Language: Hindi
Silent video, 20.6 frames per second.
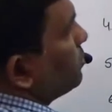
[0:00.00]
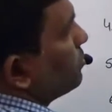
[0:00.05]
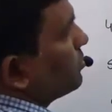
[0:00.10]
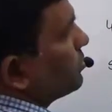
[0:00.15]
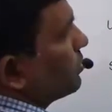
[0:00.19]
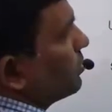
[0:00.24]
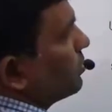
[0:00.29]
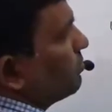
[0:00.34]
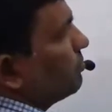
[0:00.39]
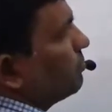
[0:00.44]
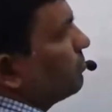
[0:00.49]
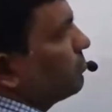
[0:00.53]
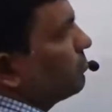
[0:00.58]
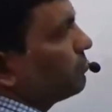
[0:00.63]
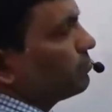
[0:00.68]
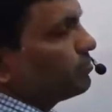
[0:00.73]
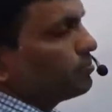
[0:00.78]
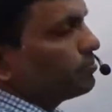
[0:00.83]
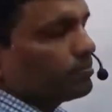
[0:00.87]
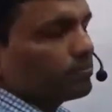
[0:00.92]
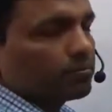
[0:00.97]
हम
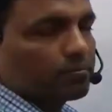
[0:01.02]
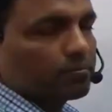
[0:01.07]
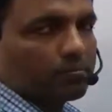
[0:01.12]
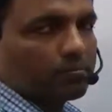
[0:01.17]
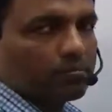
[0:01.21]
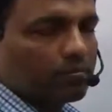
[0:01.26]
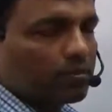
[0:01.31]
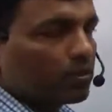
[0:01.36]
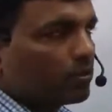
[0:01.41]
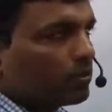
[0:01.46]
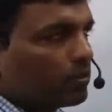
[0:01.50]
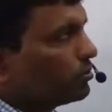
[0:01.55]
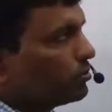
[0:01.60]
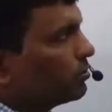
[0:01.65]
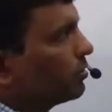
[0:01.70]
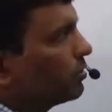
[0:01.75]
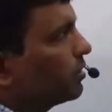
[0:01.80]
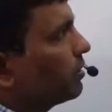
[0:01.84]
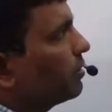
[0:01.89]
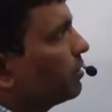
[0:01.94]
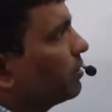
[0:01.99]
जो
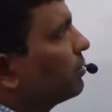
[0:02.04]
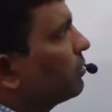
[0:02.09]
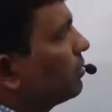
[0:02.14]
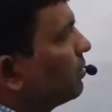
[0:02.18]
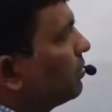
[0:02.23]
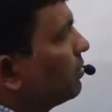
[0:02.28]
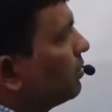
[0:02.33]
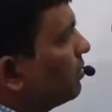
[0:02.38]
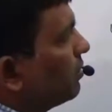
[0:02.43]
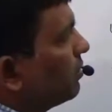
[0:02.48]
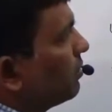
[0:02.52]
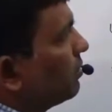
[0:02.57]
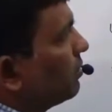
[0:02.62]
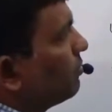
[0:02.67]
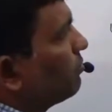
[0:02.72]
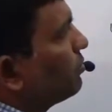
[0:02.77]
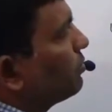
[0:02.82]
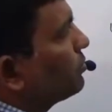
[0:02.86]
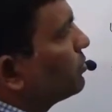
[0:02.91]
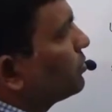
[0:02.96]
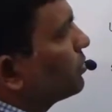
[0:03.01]
है
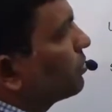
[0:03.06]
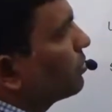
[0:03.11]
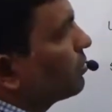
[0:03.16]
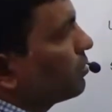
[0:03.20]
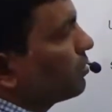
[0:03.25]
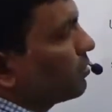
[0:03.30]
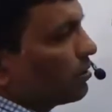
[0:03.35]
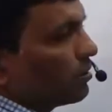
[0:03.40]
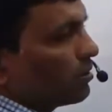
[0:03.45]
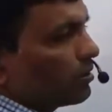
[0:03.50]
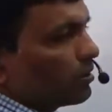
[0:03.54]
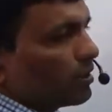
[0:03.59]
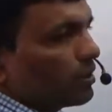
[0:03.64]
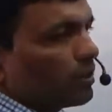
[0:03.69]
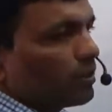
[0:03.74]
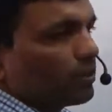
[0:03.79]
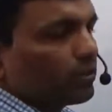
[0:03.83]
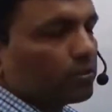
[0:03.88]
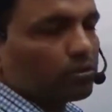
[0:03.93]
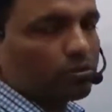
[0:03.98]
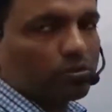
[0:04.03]
फ्यूचर के
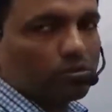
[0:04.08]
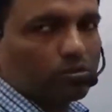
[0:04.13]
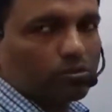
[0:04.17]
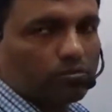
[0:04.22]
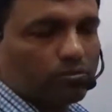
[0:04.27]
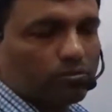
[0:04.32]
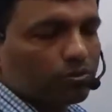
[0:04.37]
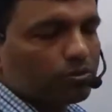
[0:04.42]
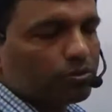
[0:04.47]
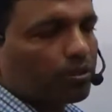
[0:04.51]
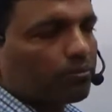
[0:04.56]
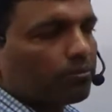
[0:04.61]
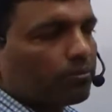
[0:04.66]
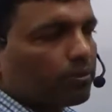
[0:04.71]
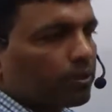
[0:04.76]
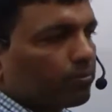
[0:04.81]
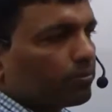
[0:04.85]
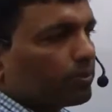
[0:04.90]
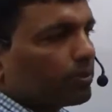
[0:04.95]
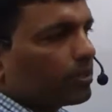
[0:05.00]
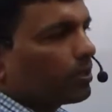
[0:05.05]
फ्यूचर में
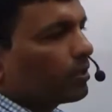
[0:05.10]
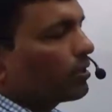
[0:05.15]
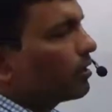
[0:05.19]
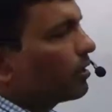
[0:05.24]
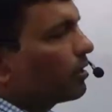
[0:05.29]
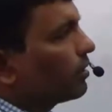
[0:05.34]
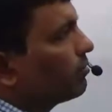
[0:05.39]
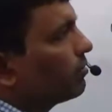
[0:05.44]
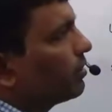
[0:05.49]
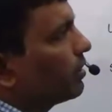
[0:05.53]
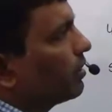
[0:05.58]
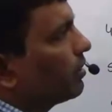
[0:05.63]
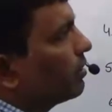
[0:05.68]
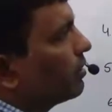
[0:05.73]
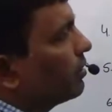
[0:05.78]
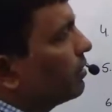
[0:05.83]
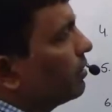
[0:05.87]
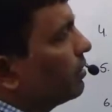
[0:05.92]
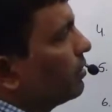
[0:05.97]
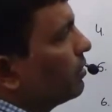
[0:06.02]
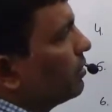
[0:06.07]
हम क्या करने वाले हैं
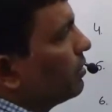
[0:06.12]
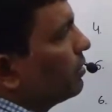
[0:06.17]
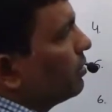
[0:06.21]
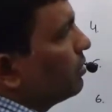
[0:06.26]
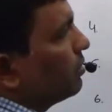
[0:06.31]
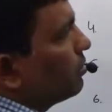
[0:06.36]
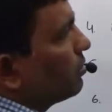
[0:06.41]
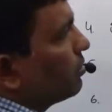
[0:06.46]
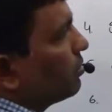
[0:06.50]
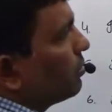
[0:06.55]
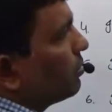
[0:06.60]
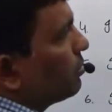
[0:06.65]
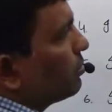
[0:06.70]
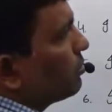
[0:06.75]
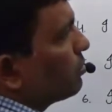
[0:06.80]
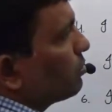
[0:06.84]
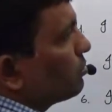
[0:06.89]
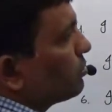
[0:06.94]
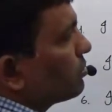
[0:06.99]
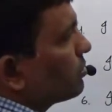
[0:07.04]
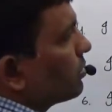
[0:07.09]
तो
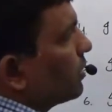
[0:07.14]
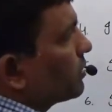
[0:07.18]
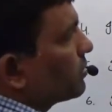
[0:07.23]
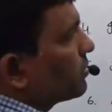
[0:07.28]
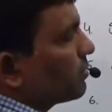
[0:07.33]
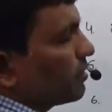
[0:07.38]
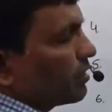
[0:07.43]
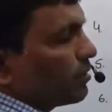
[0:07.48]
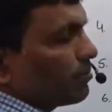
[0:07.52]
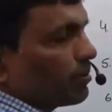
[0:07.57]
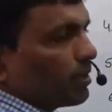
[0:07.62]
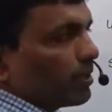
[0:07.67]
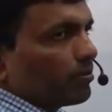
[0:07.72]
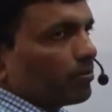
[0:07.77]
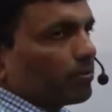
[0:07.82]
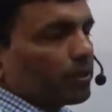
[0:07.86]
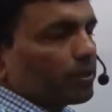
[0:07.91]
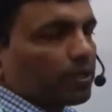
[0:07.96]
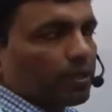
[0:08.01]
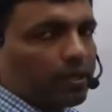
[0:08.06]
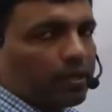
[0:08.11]
उस एक्शन के बारे में
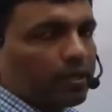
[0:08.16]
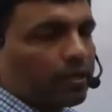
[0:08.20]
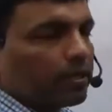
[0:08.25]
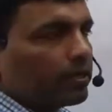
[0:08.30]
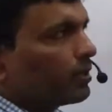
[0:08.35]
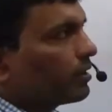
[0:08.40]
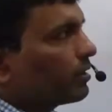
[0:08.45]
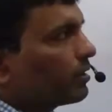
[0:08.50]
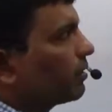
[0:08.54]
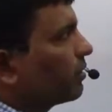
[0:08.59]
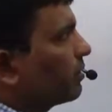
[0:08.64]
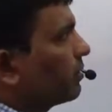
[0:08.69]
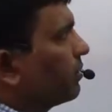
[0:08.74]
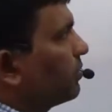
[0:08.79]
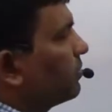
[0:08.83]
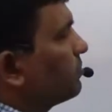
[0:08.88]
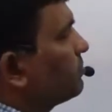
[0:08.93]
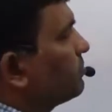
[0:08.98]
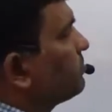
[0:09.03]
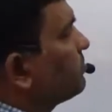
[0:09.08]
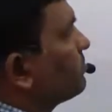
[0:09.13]
बताने के लिए करते
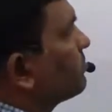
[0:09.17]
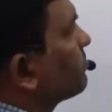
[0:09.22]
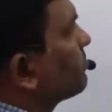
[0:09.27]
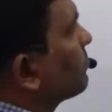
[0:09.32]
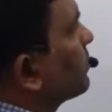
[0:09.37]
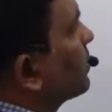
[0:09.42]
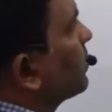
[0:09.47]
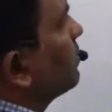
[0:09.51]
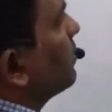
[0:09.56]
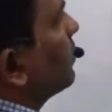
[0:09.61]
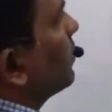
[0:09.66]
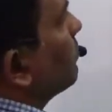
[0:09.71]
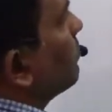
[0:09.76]
हैं यहाँ पर